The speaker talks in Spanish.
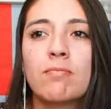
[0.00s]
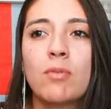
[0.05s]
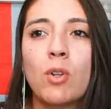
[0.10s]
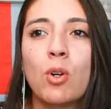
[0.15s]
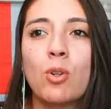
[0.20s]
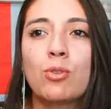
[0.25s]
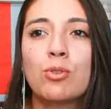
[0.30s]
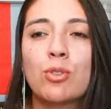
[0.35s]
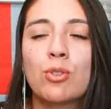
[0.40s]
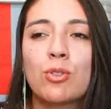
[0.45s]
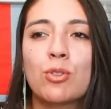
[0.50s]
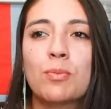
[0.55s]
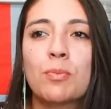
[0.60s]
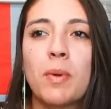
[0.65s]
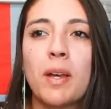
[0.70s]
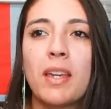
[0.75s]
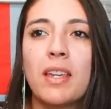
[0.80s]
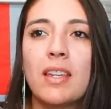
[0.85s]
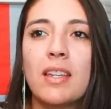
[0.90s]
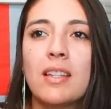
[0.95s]
otros
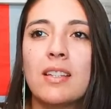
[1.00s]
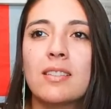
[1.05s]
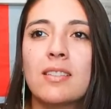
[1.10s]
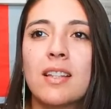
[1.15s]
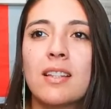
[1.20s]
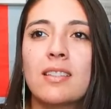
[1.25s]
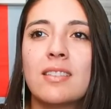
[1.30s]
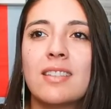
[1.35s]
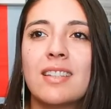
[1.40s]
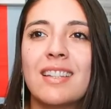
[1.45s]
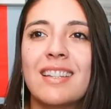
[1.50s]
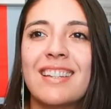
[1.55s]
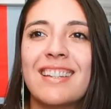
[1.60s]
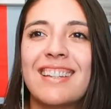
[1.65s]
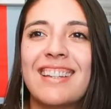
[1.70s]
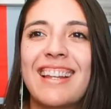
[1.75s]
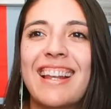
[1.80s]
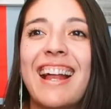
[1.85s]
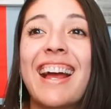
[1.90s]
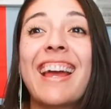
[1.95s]
países
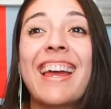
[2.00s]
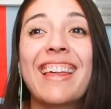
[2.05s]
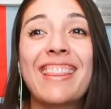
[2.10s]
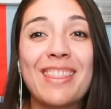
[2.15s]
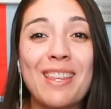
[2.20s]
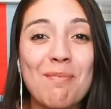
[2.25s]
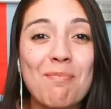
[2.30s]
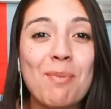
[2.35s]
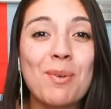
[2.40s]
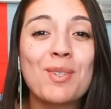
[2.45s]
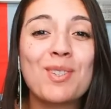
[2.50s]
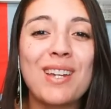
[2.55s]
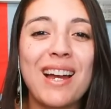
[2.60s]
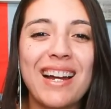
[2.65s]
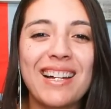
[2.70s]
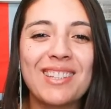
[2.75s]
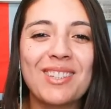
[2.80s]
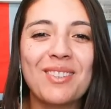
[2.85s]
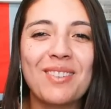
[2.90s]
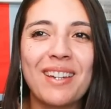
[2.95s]
y, la gente
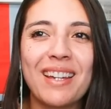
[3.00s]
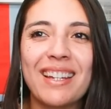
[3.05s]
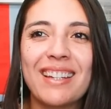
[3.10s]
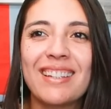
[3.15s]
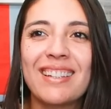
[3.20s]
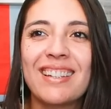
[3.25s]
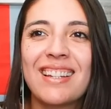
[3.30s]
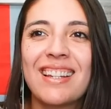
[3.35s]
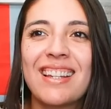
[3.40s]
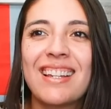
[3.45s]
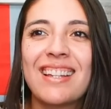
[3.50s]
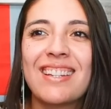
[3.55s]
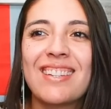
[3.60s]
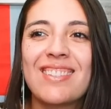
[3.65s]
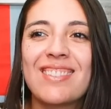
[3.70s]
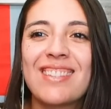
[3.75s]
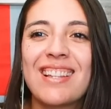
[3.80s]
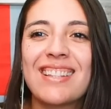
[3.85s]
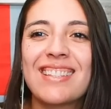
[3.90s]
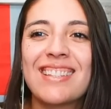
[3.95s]
apoyando, ¿ven?
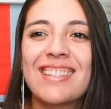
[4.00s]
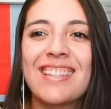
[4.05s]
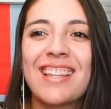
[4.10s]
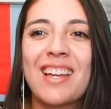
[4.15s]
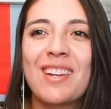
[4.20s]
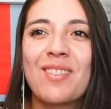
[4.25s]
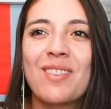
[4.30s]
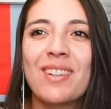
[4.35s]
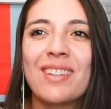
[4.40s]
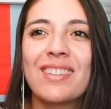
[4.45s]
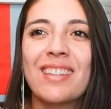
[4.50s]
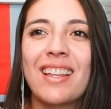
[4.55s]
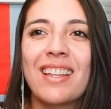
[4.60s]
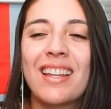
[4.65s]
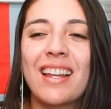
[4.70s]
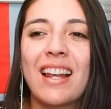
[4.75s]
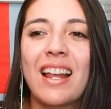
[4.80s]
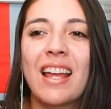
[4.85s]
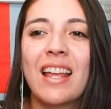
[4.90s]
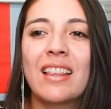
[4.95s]
O sea, si se dan cuenta de
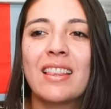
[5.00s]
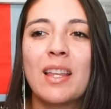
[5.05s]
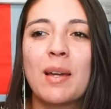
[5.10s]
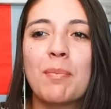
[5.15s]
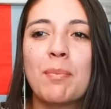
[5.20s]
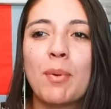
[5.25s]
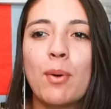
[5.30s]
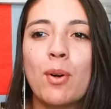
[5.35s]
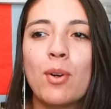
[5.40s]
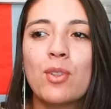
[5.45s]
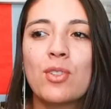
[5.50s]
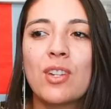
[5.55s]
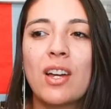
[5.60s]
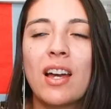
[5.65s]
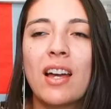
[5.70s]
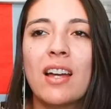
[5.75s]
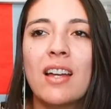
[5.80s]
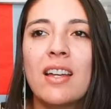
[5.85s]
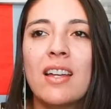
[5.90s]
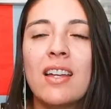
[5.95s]
que la gente
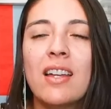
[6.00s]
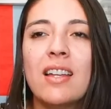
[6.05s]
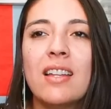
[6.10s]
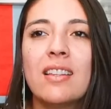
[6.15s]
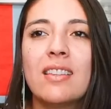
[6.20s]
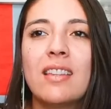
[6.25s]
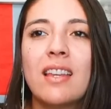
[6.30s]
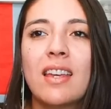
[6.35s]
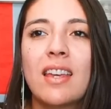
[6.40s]
apoya, de